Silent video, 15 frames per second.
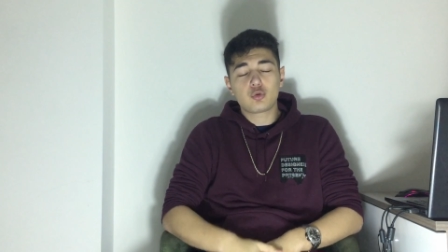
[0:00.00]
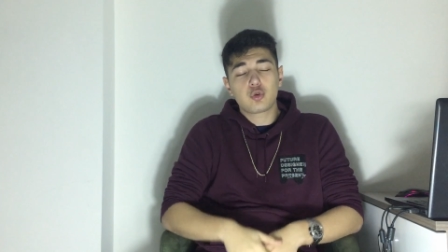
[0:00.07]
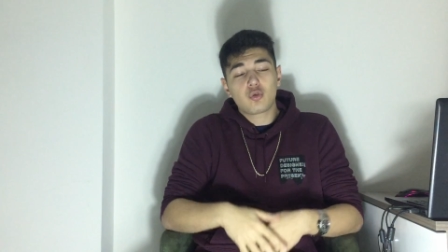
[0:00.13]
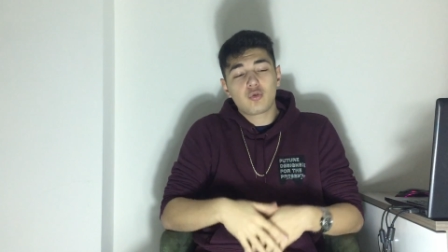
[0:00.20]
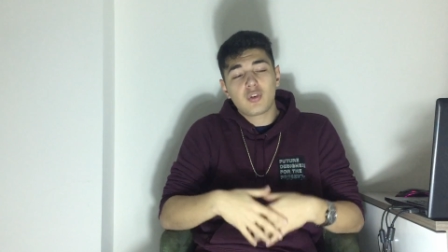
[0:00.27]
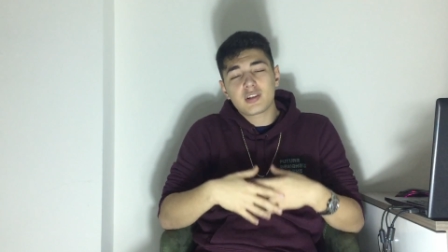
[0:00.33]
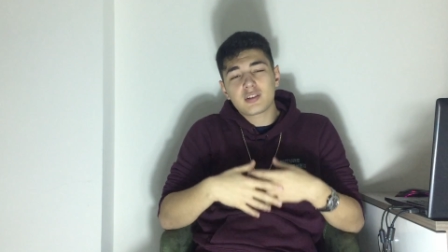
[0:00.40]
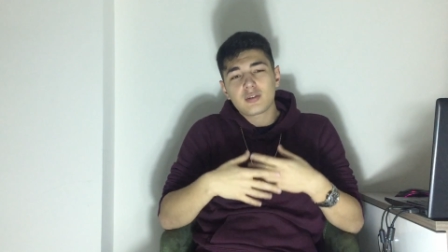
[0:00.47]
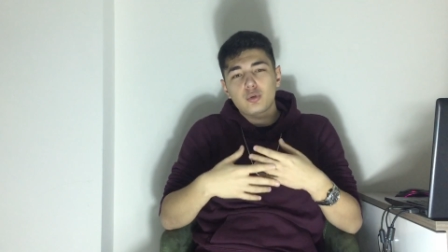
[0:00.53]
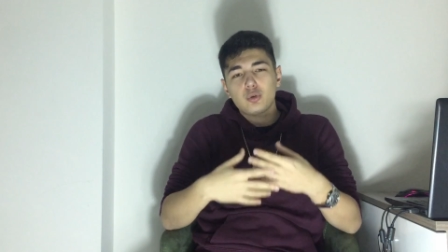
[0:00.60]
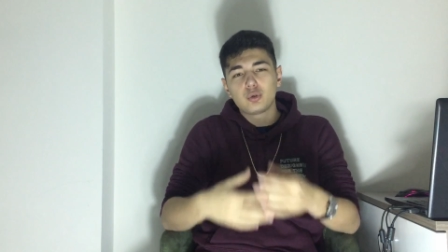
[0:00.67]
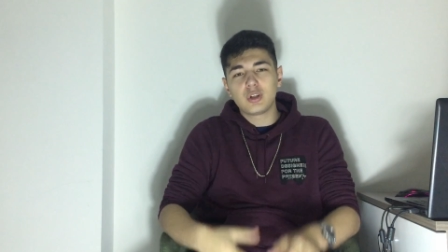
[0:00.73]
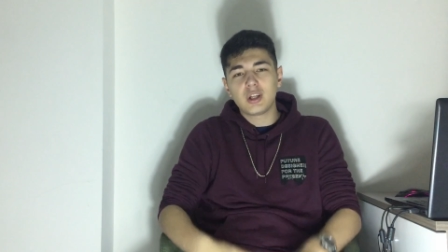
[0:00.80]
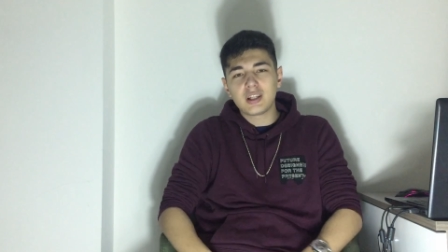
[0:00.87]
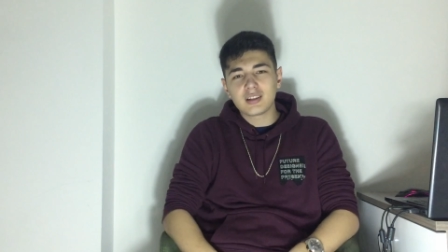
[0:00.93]
çok fazla
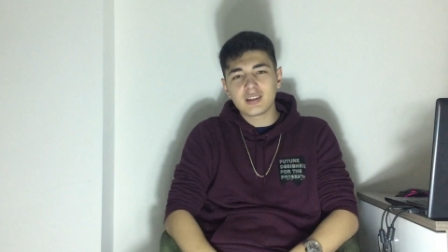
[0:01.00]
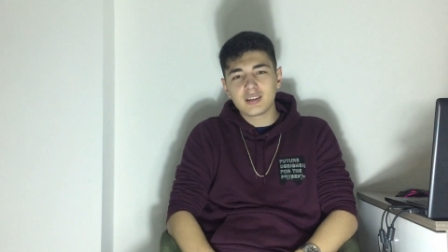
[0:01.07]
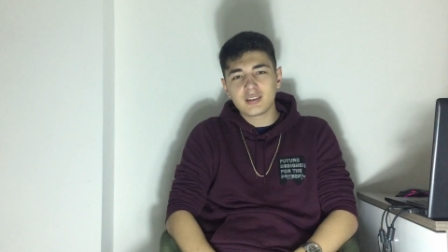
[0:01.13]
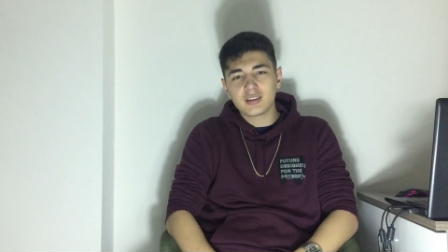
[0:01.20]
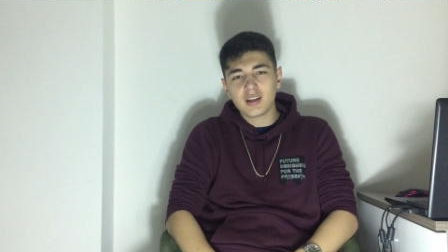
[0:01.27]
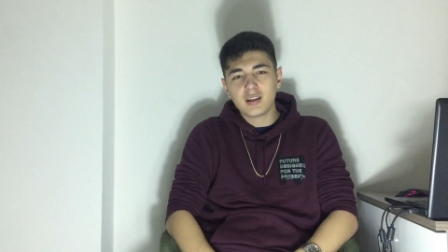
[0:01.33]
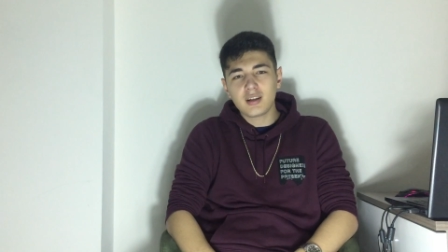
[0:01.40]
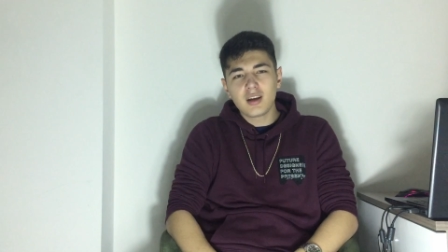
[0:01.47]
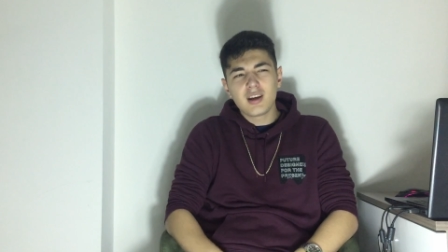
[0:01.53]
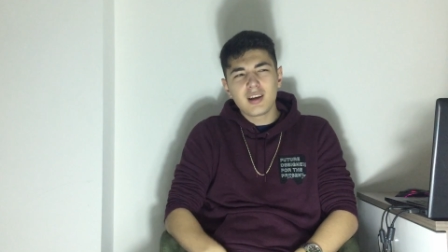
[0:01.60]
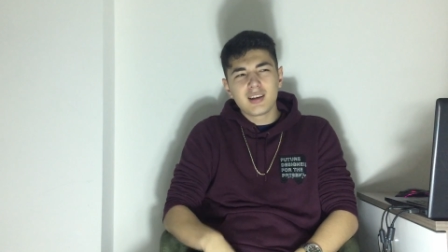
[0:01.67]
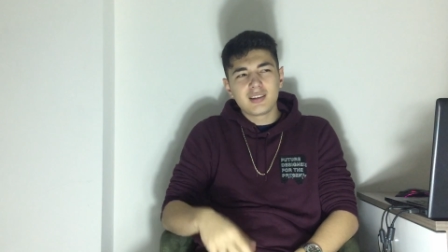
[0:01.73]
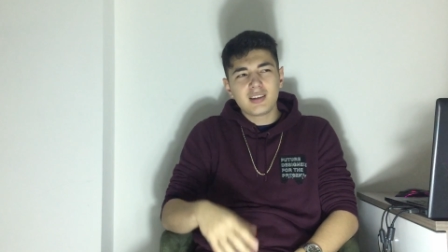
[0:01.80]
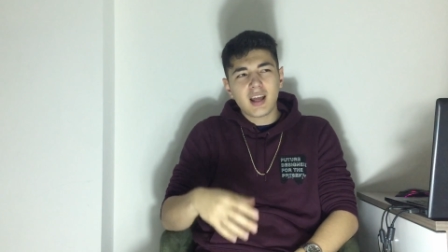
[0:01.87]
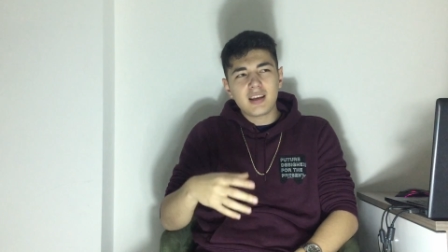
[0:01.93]
kullandığından
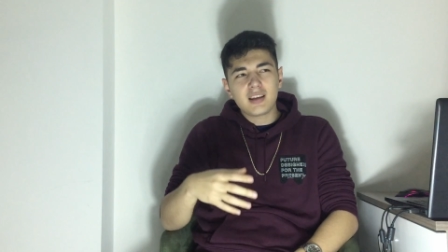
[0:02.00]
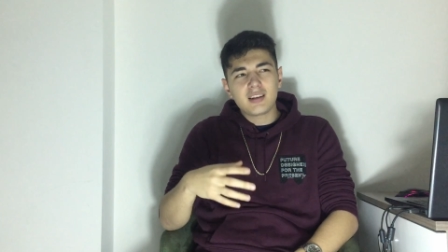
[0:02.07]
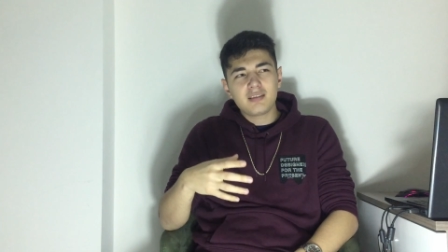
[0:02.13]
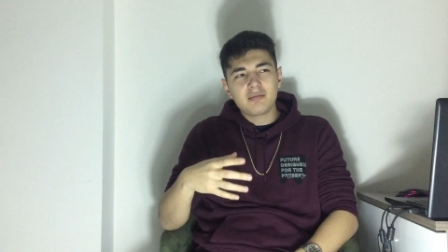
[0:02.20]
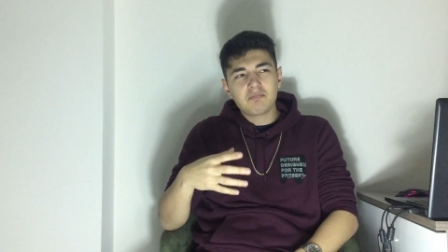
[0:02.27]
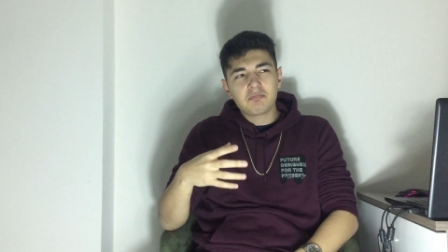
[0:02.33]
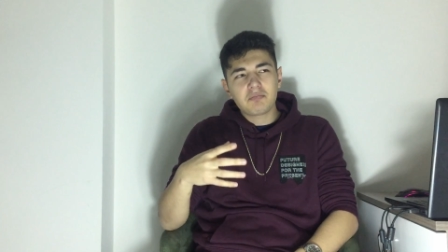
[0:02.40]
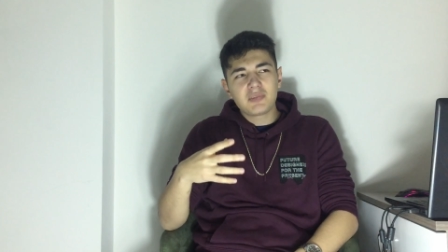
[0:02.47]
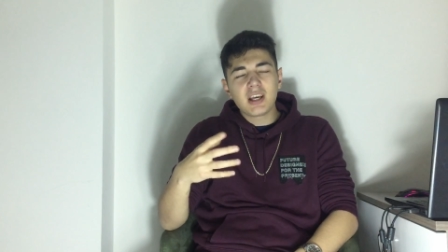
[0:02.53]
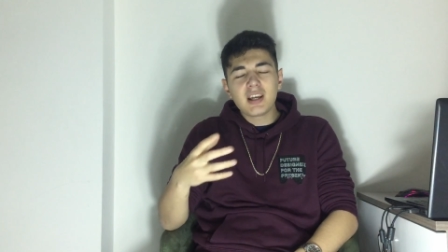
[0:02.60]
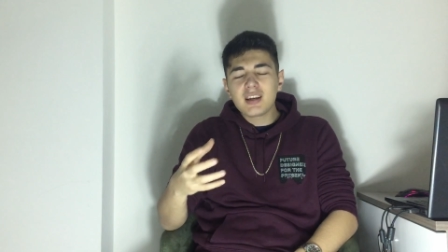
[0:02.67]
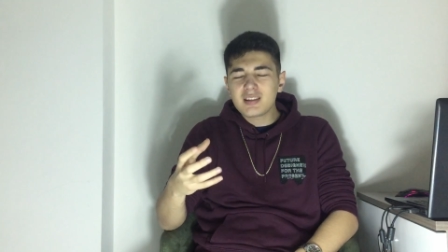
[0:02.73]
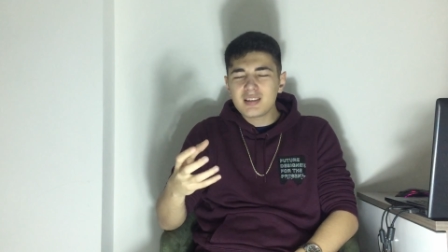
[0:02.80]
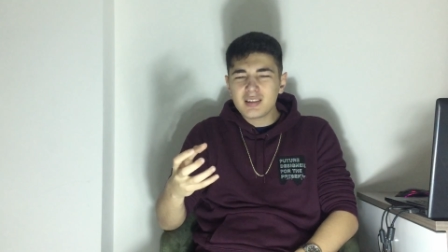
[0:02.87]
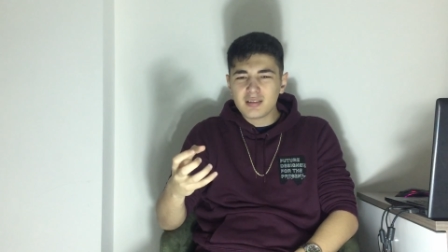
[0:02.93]
yani
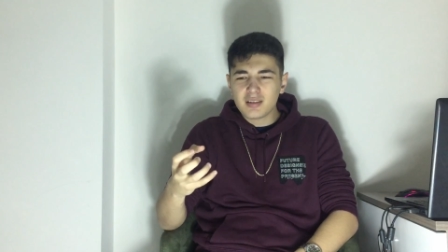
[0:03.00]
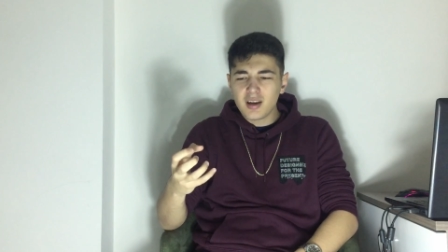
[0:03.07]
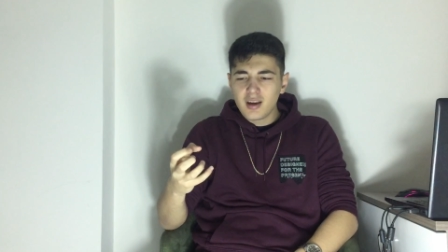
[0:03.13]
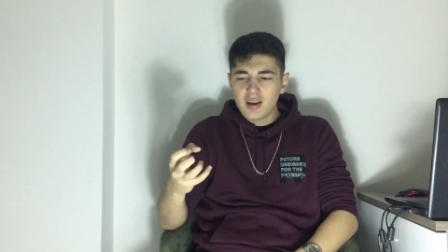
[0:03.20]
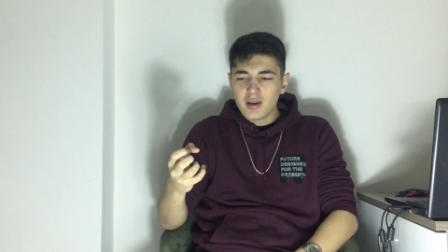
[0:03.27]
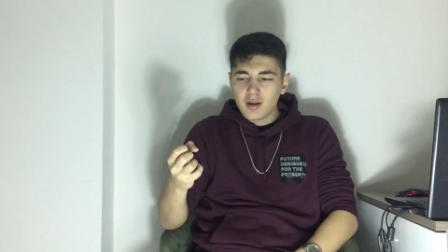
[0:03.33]
gereksiz